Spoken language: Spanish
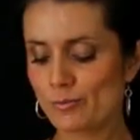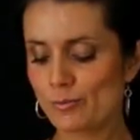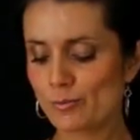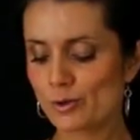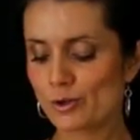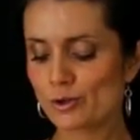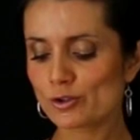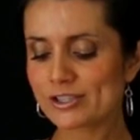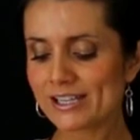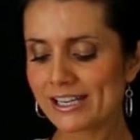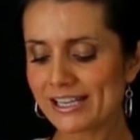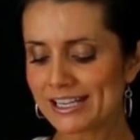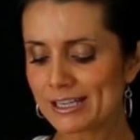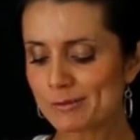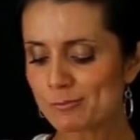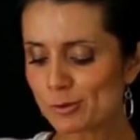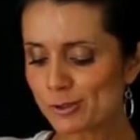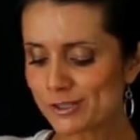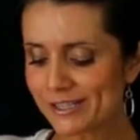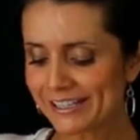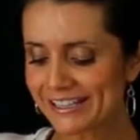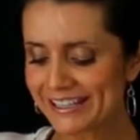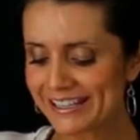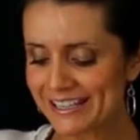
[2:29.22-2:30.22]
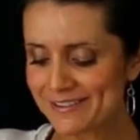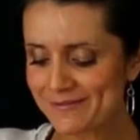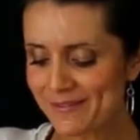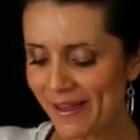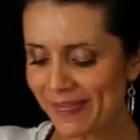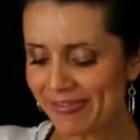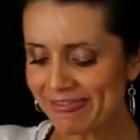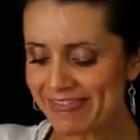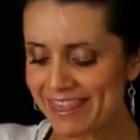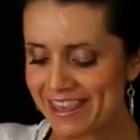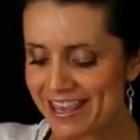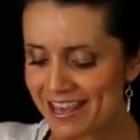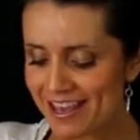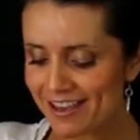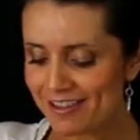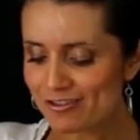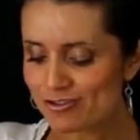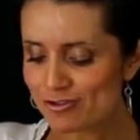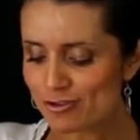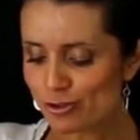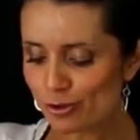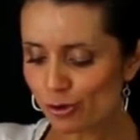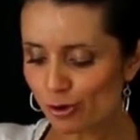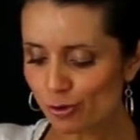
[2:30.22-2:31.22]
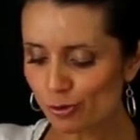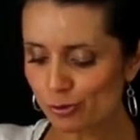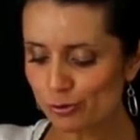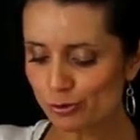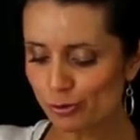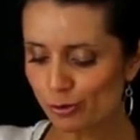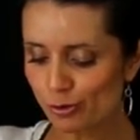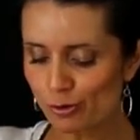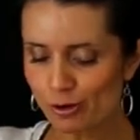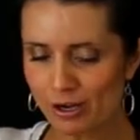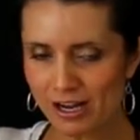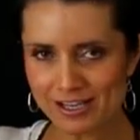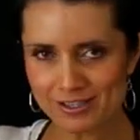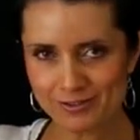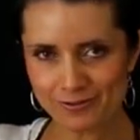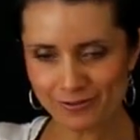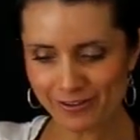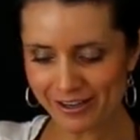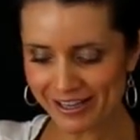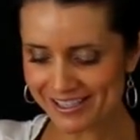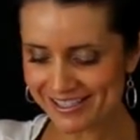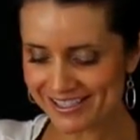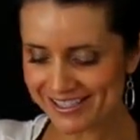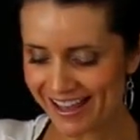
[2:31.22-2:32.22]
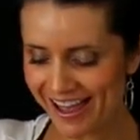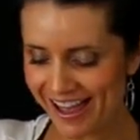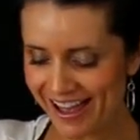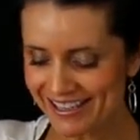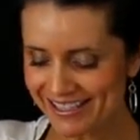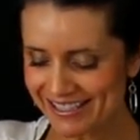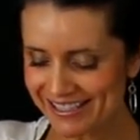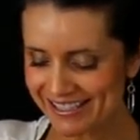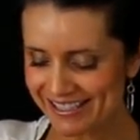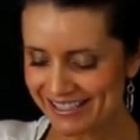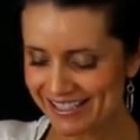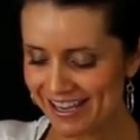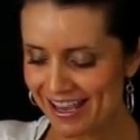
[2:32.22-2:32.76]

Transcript: Bueno, seguimos aquí batiendo junto con las fresas.